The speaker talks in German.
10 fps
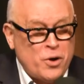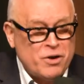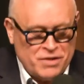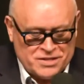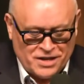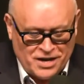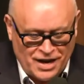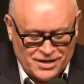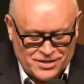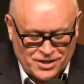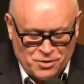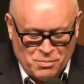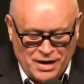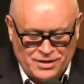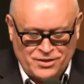Johannes
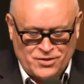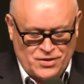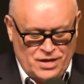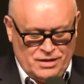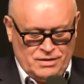Justus. Bei der